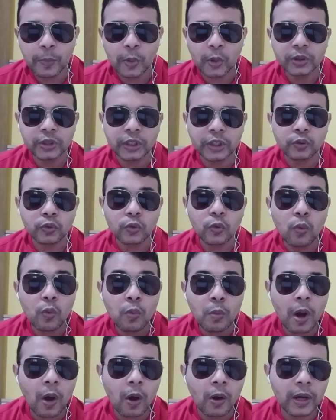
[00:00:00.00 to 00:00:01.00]
Portanto,
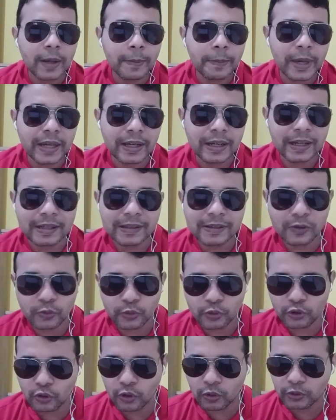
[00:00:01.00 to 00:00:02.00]
uma hora e meia antes
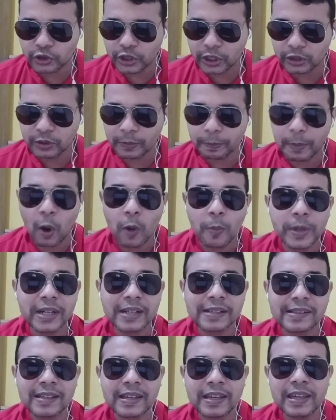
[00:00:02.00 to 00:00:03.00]
do jogo, gente, de
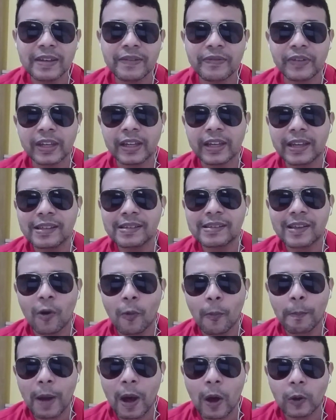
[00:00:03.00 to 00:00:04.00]
Palmeiras e River em
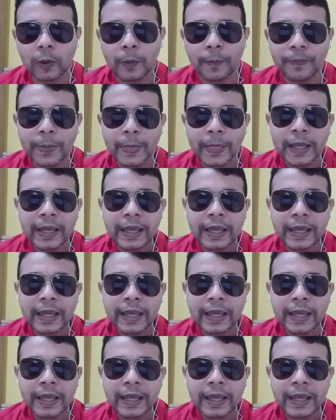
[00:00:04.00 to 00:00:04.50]
São Paulo,